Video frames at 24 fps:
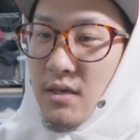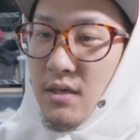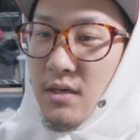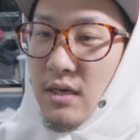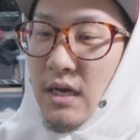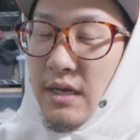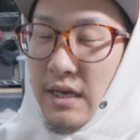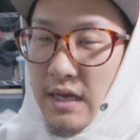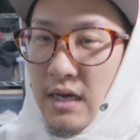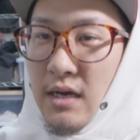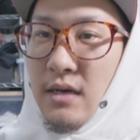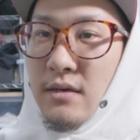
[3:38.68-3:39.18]

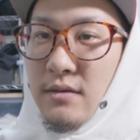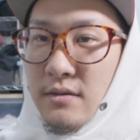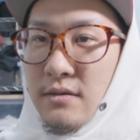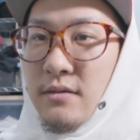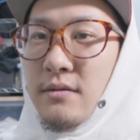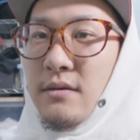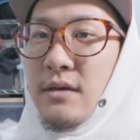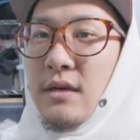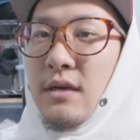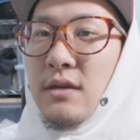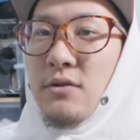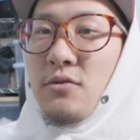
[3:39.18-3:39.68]
かな、
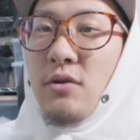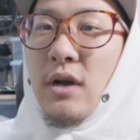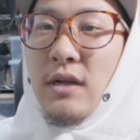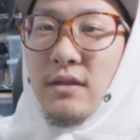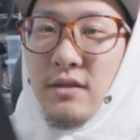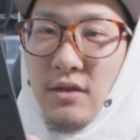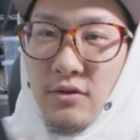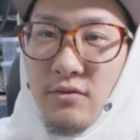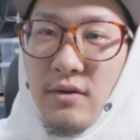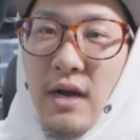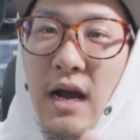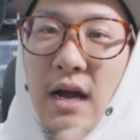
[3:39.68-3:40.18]
と
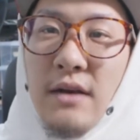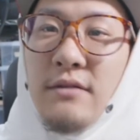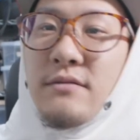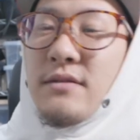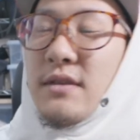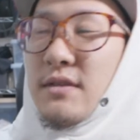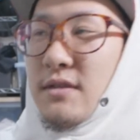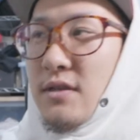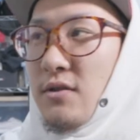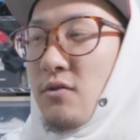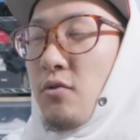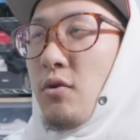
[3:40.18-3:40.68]
かっていうのがあるん
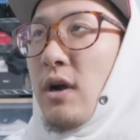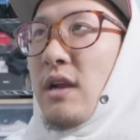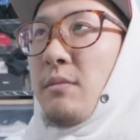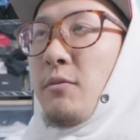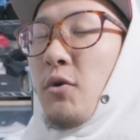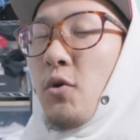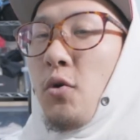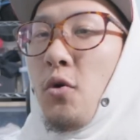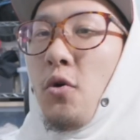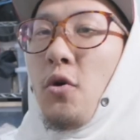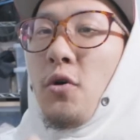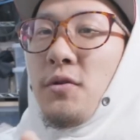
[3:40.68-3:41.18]
ですけど、他に
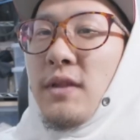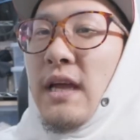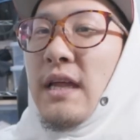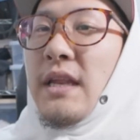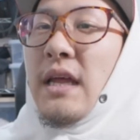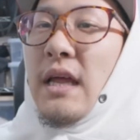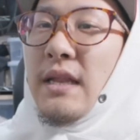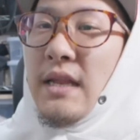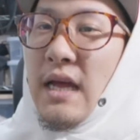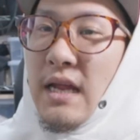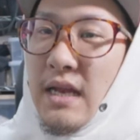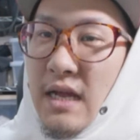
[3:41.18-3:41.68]
も
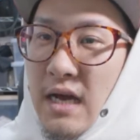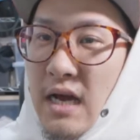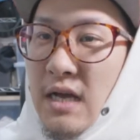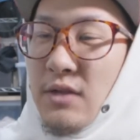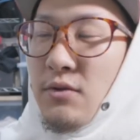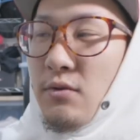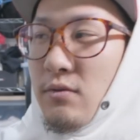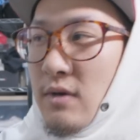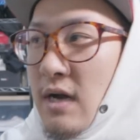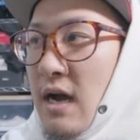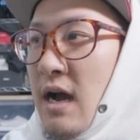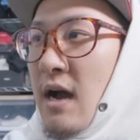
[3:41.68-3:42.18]
577
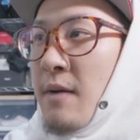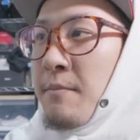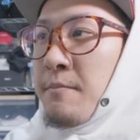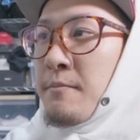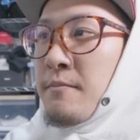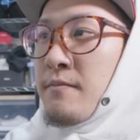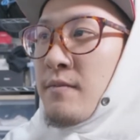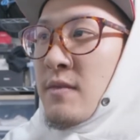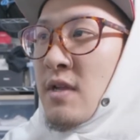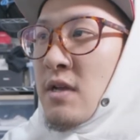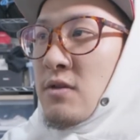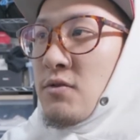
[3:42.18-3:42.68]
とか、
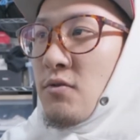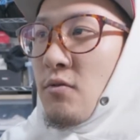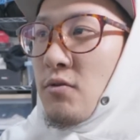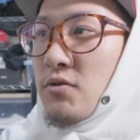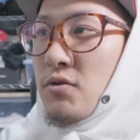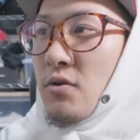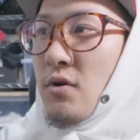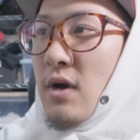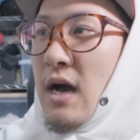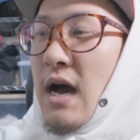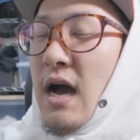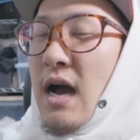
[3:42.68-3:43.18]
それこ
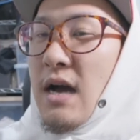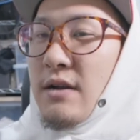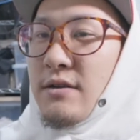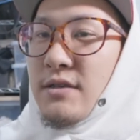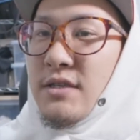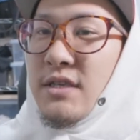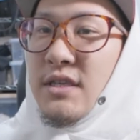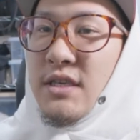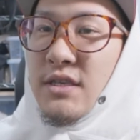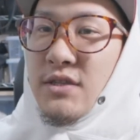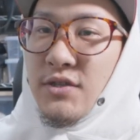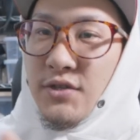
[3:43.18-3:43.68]
そ
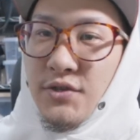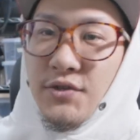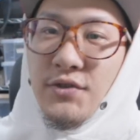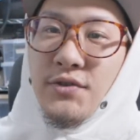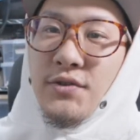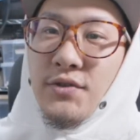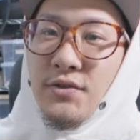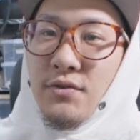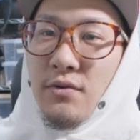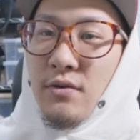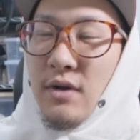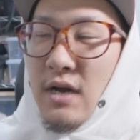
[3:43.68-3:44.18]

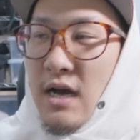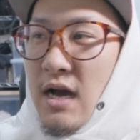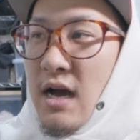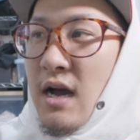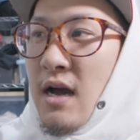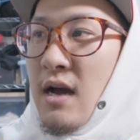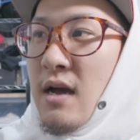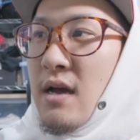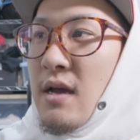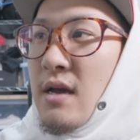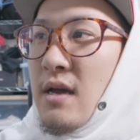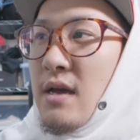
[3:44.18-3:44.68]
RC2 と
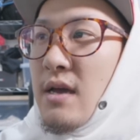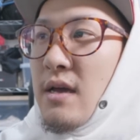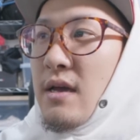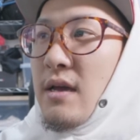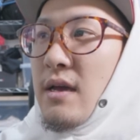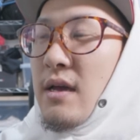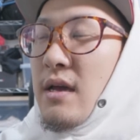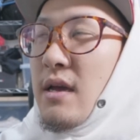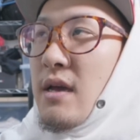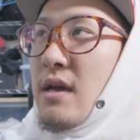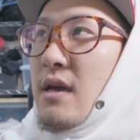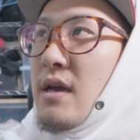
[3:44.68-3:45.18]
か、
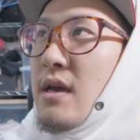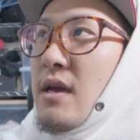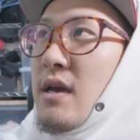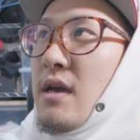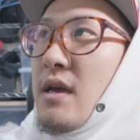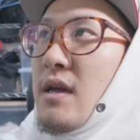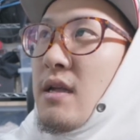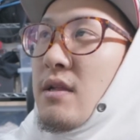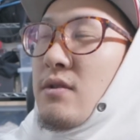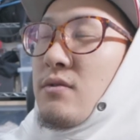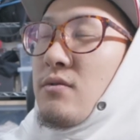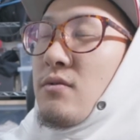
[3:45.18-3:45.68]

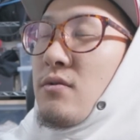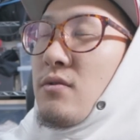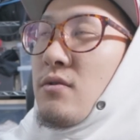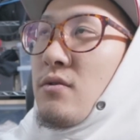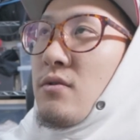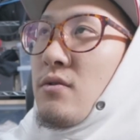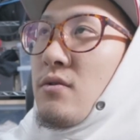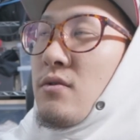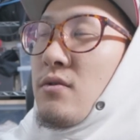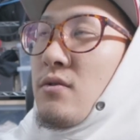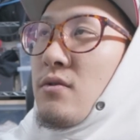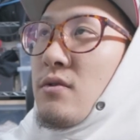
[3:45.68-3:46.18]

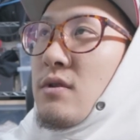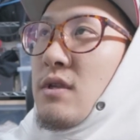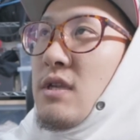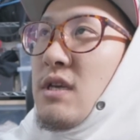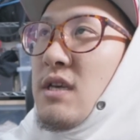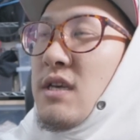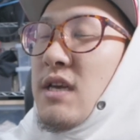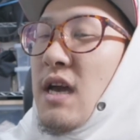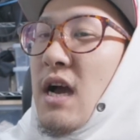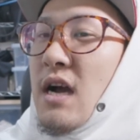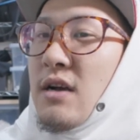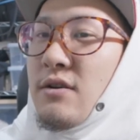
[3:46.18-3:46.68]

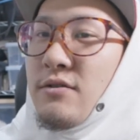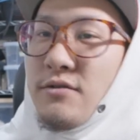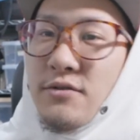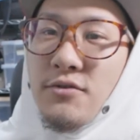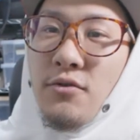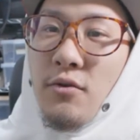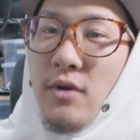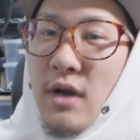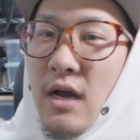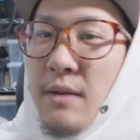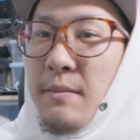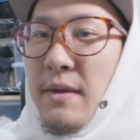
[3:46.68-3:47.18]
200
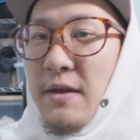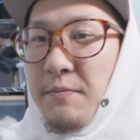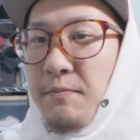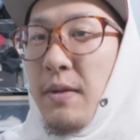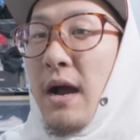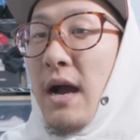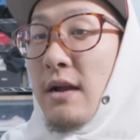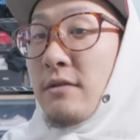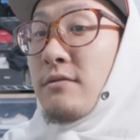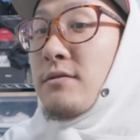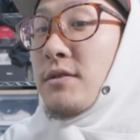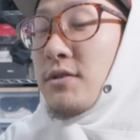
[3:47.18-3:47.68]
とか、いっ
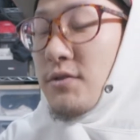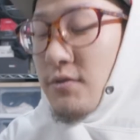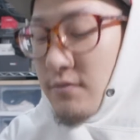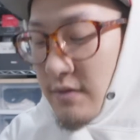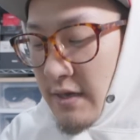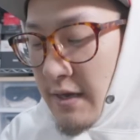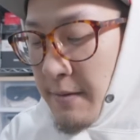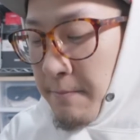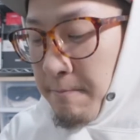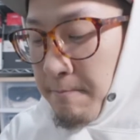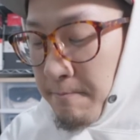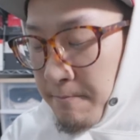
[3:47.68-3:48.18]
ぱいあるんですよ
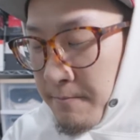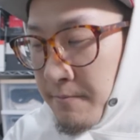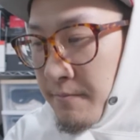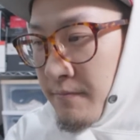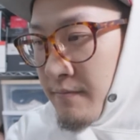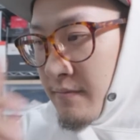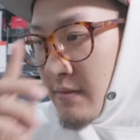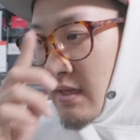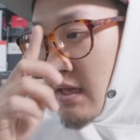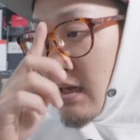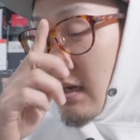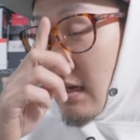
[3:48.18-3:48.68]
ね。う
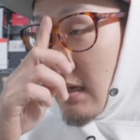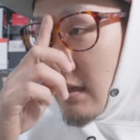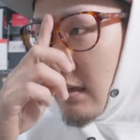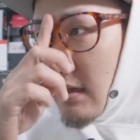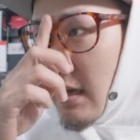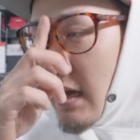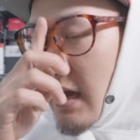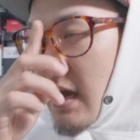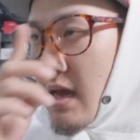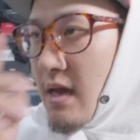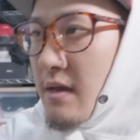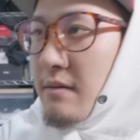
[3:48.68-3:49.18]
ん。
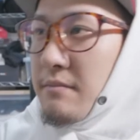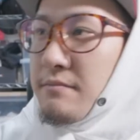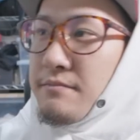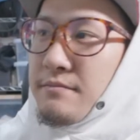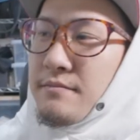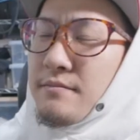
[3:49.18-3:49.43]
で、